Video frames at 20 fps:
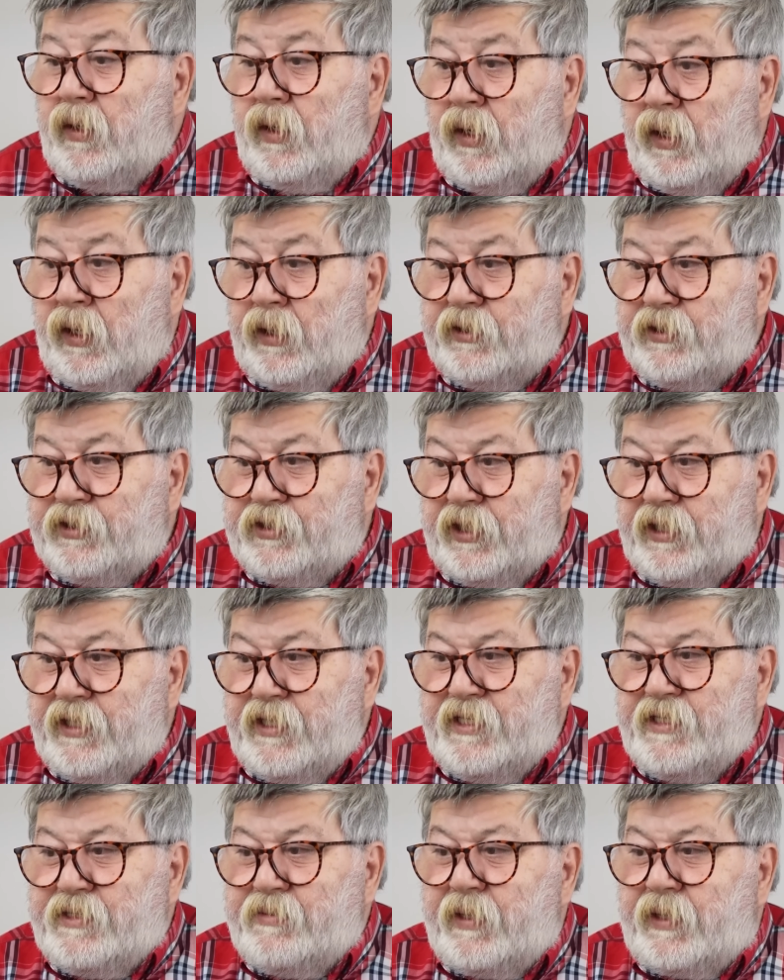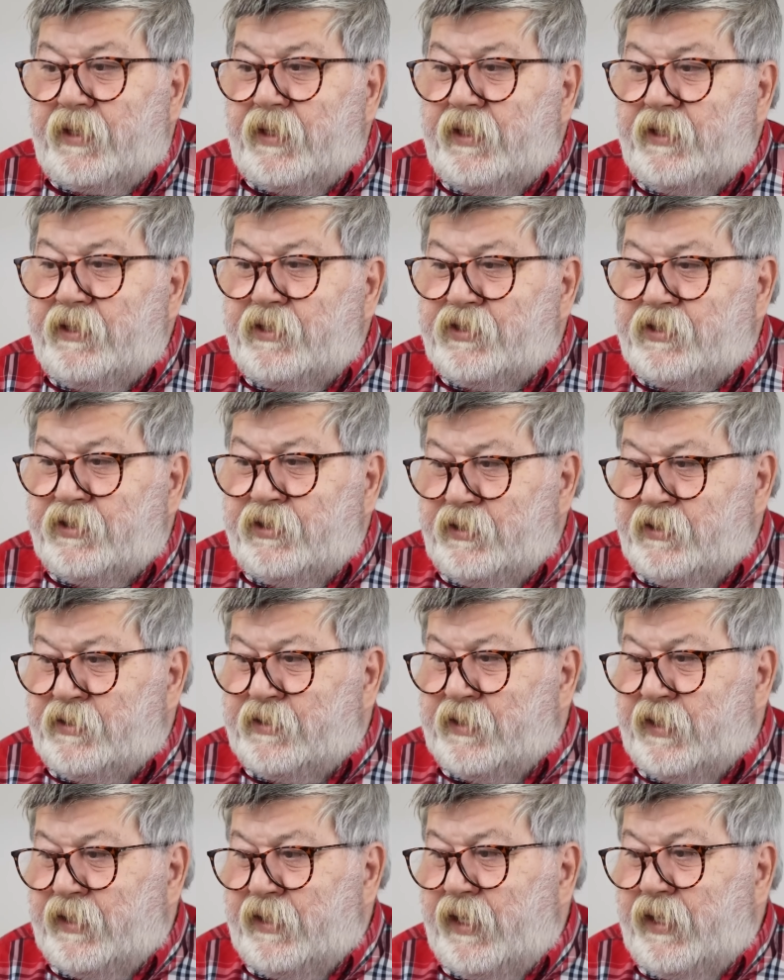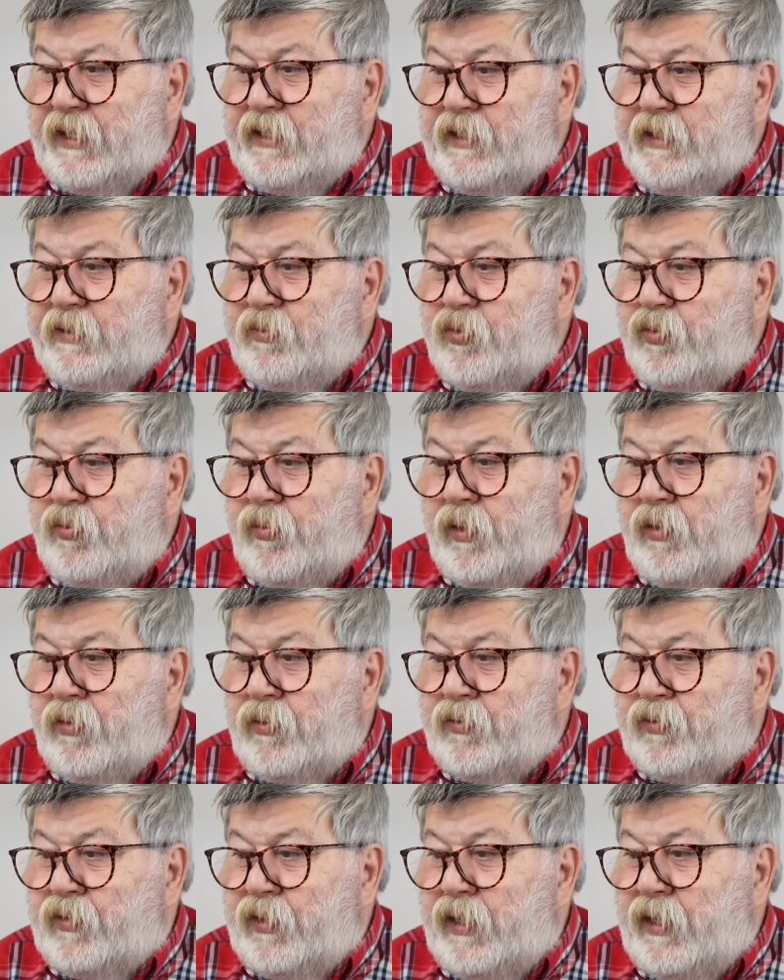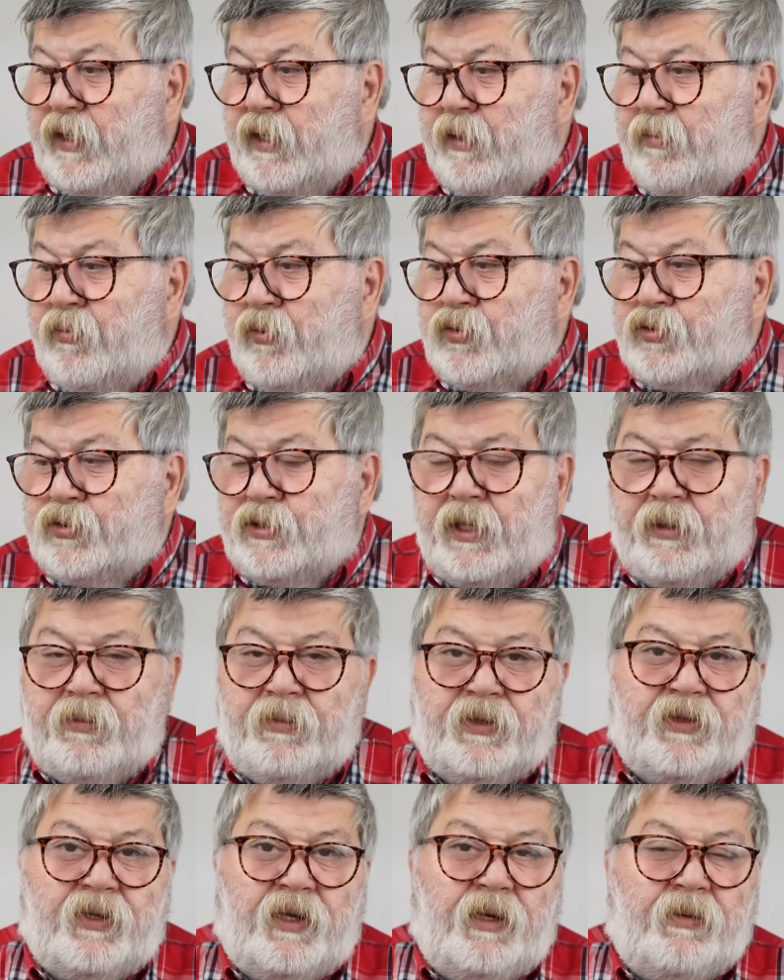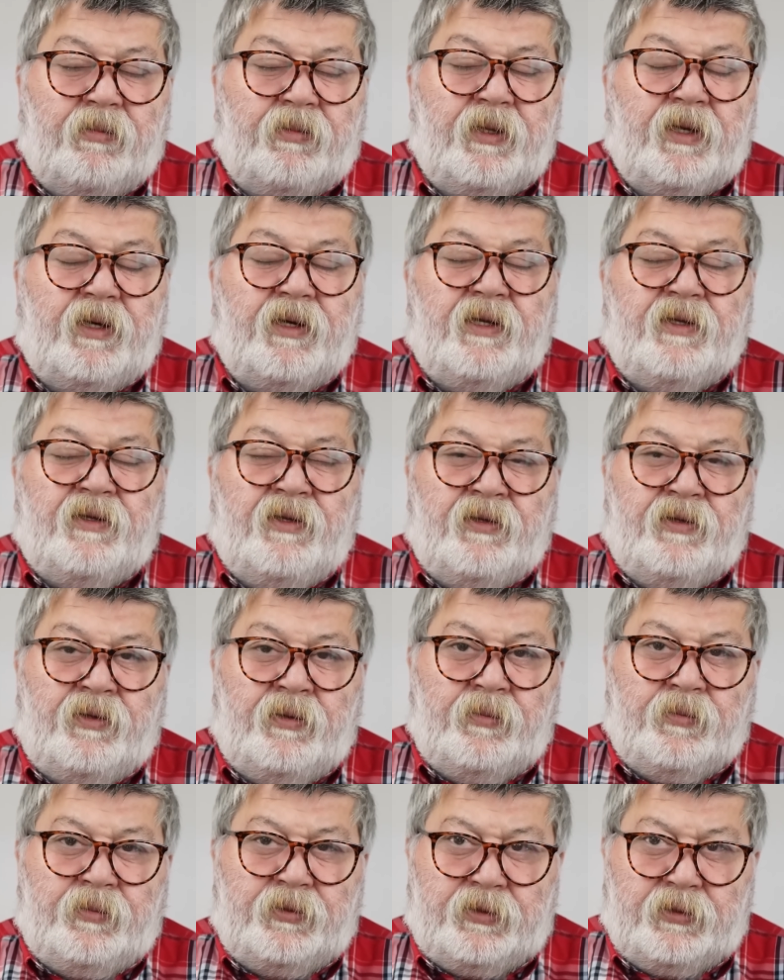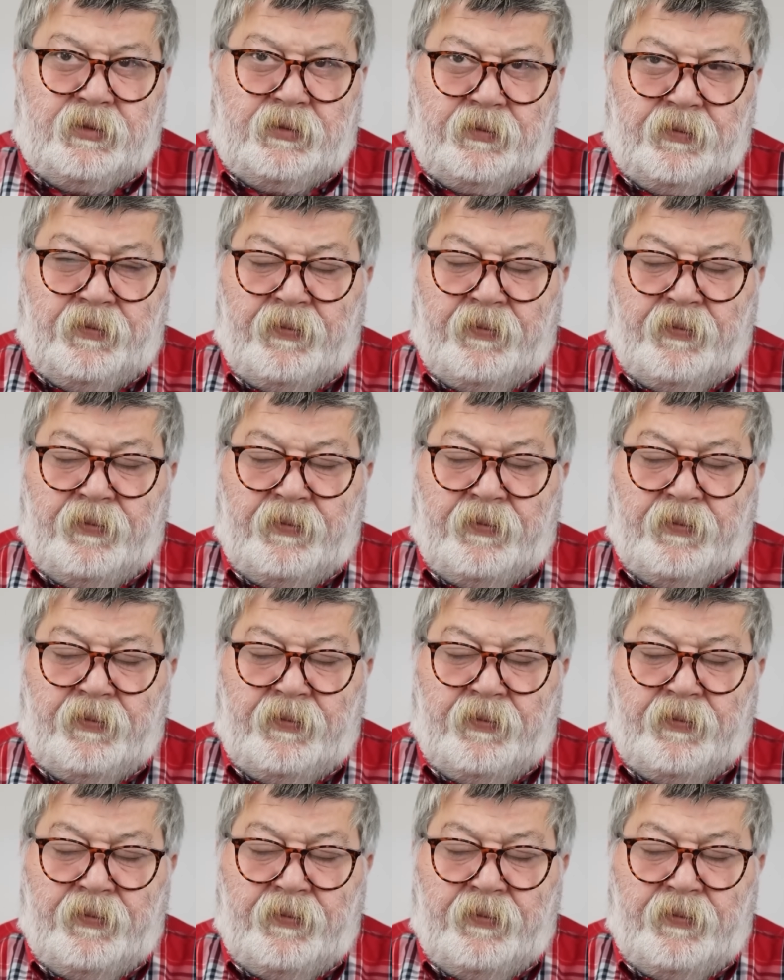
Ayrıca hizmetler için istenen 20 milyon TL borçlanma talebi de reddedilmiş.